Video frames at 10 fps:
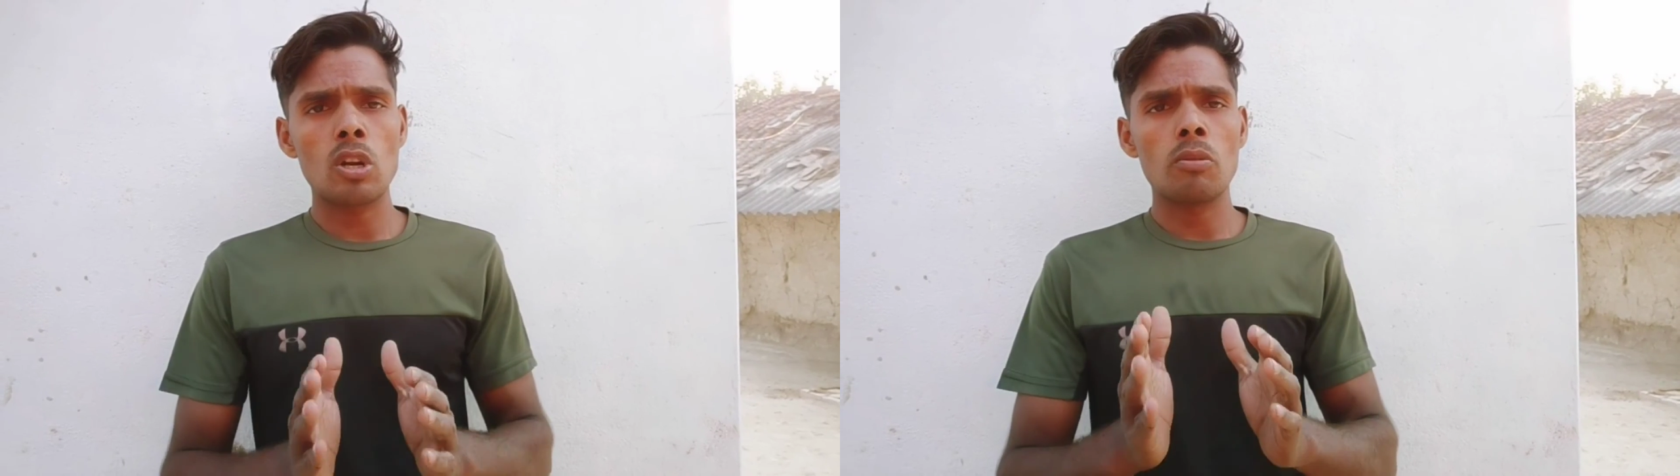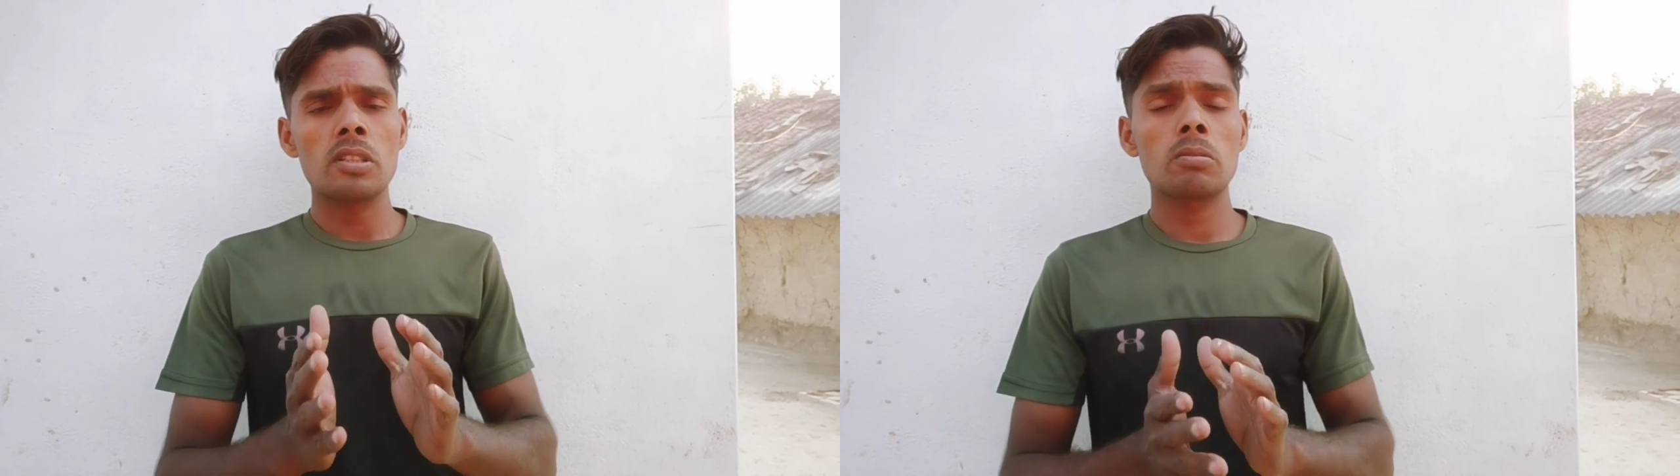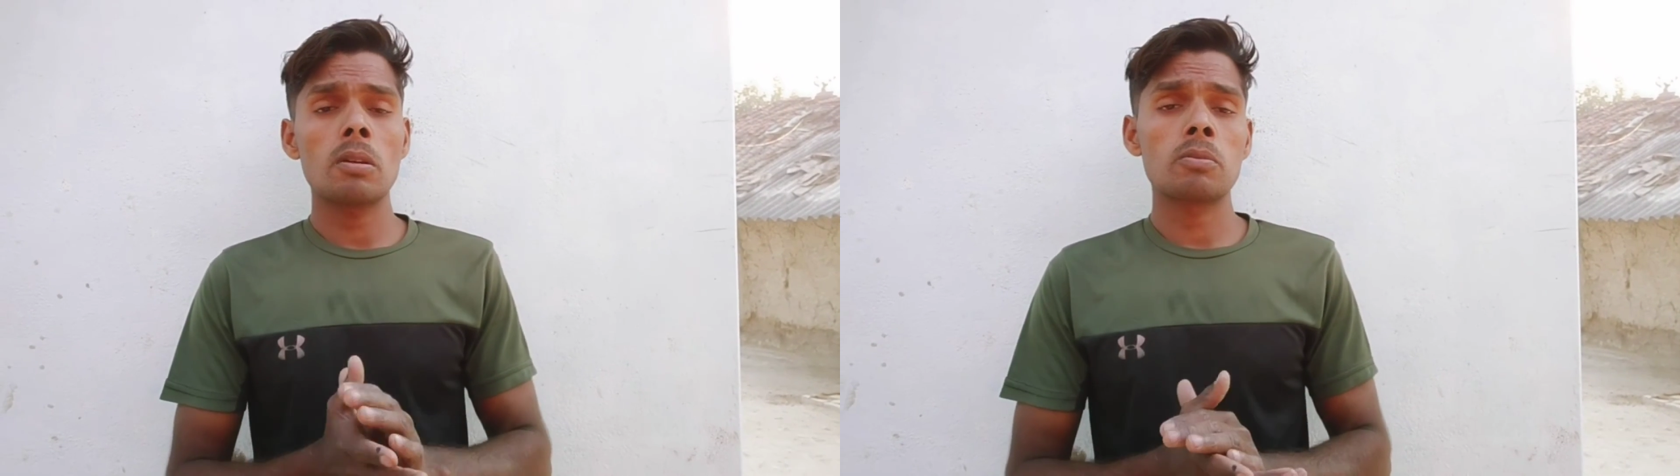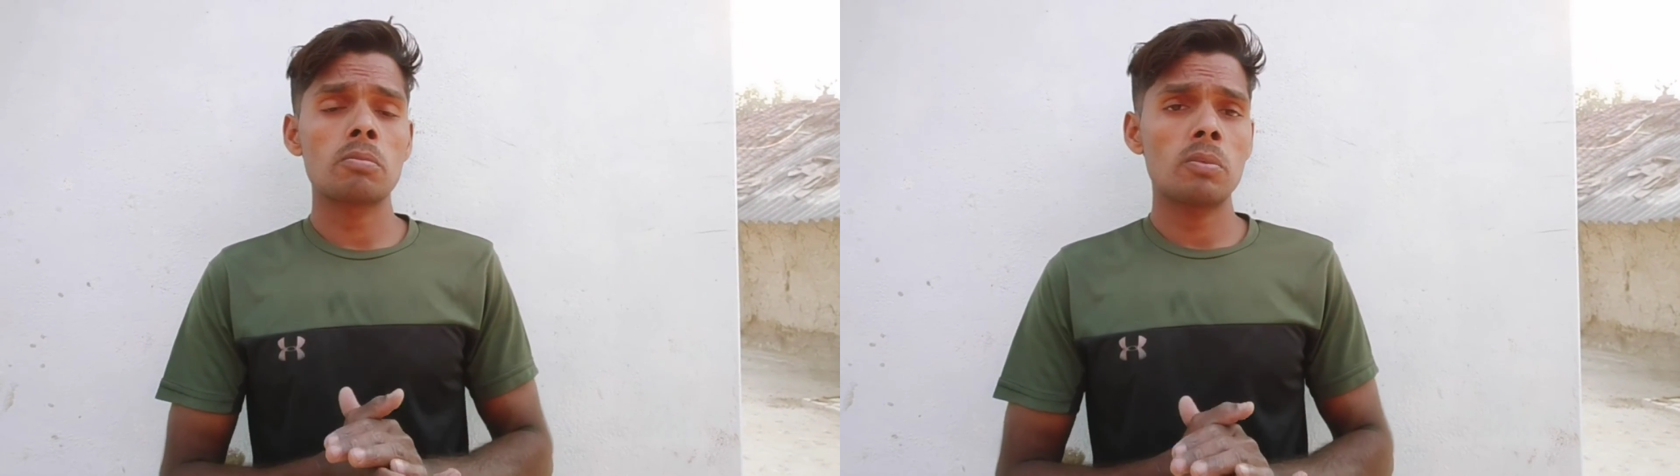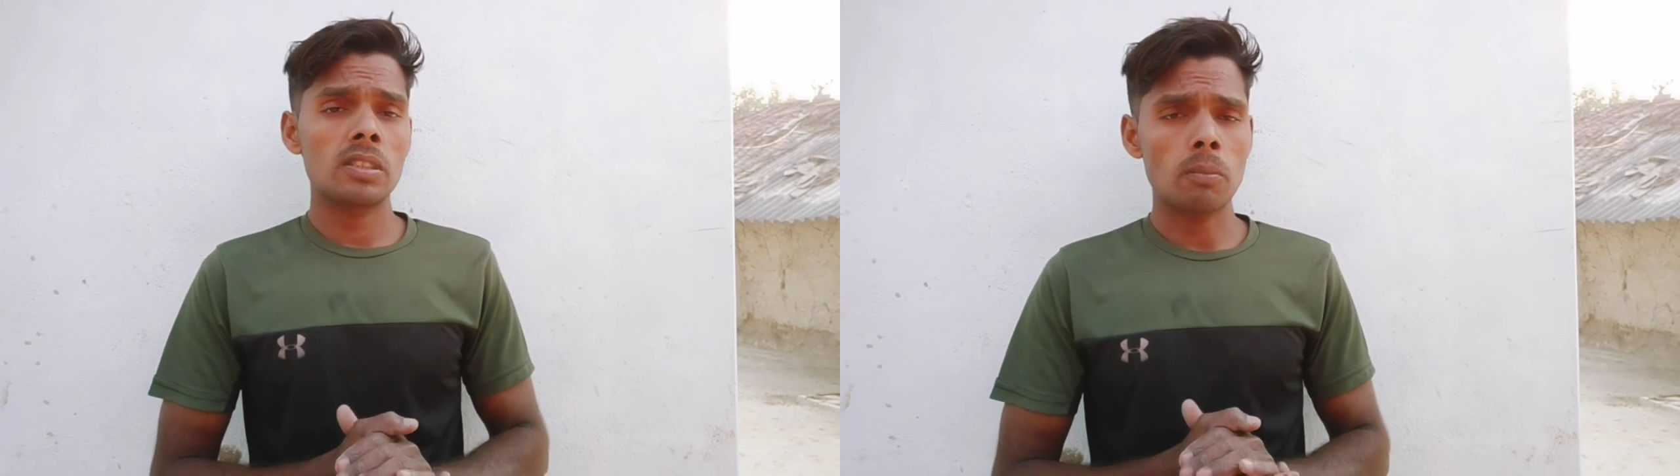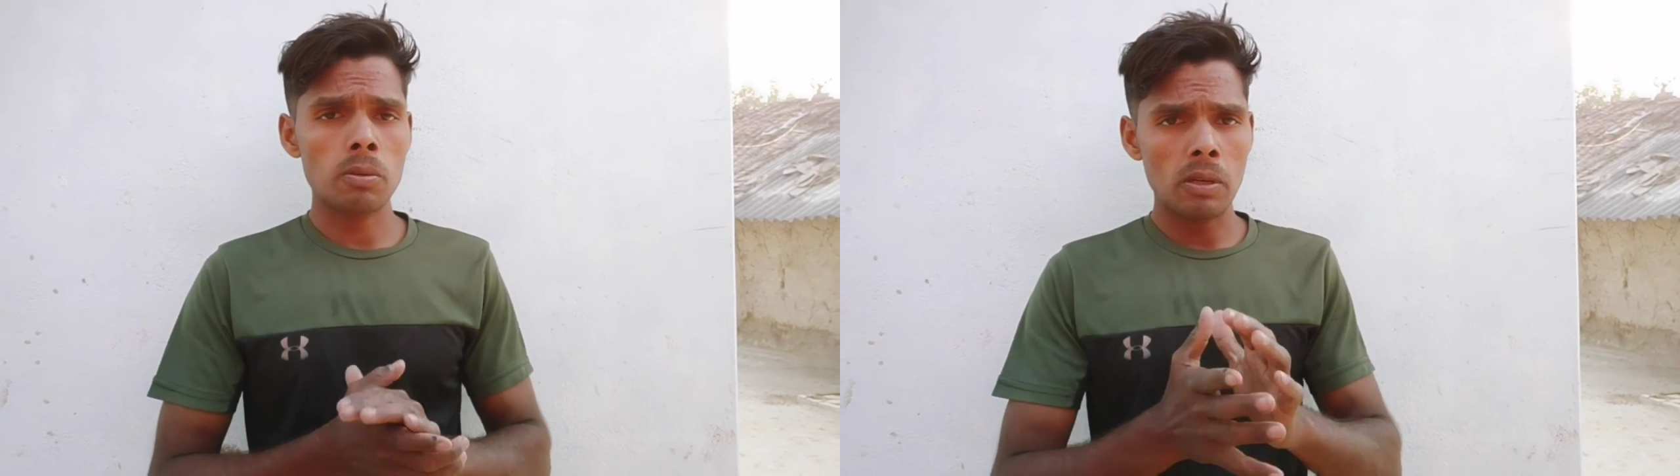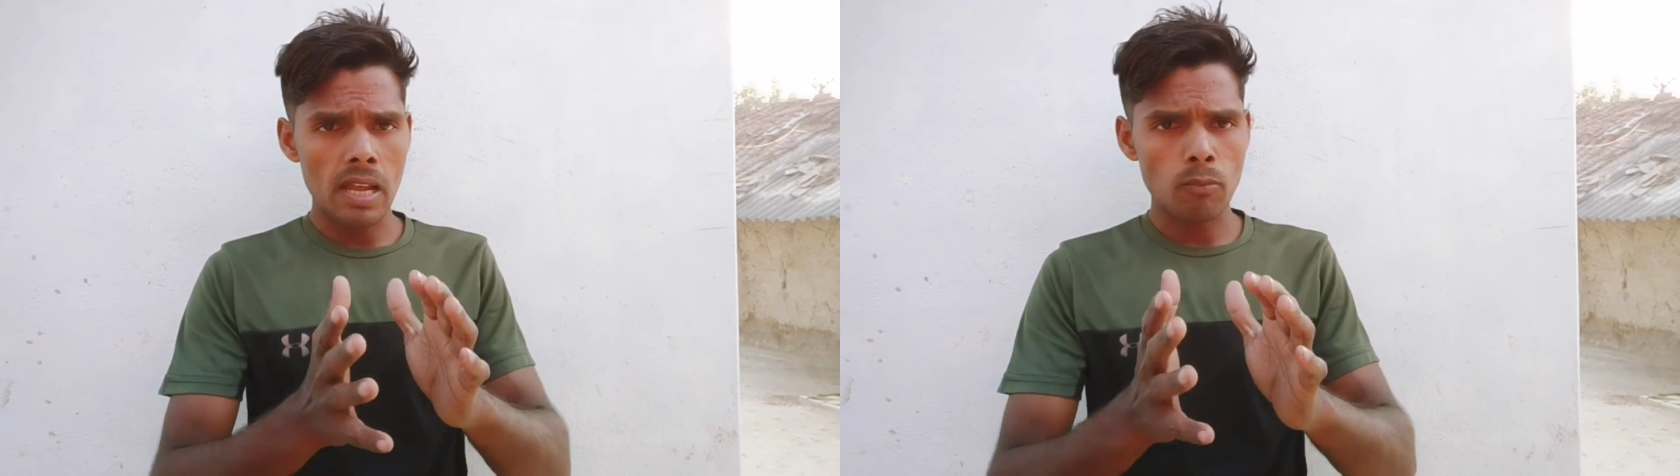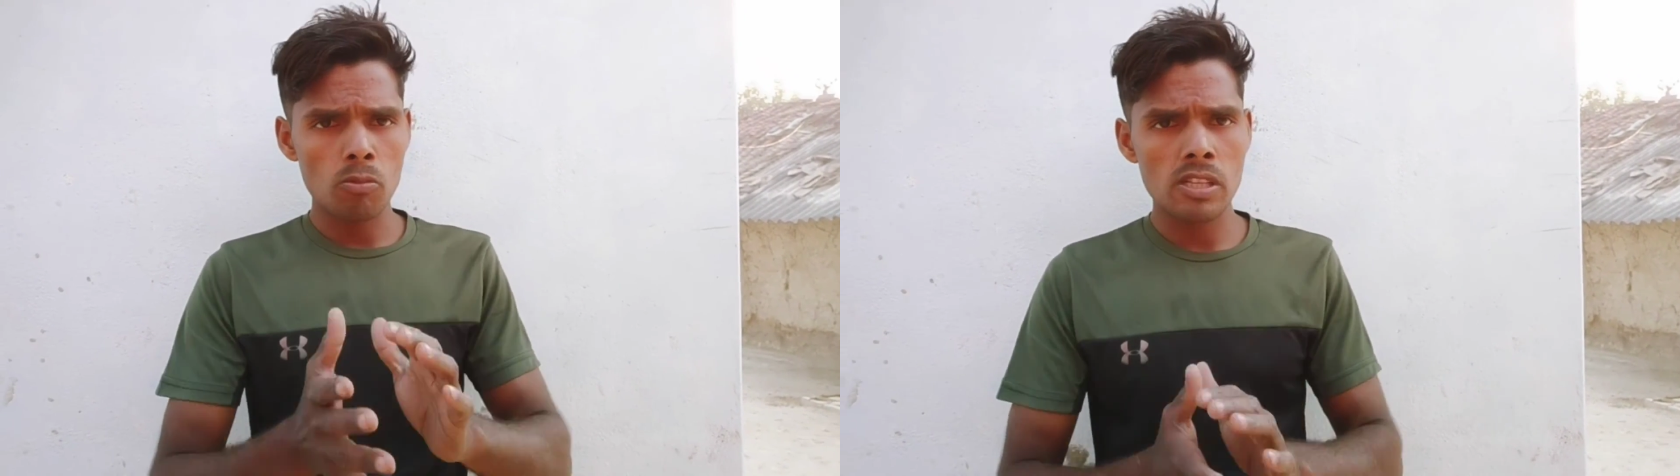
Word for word: उसका नोटिफिकेशन सबसे पहले आपको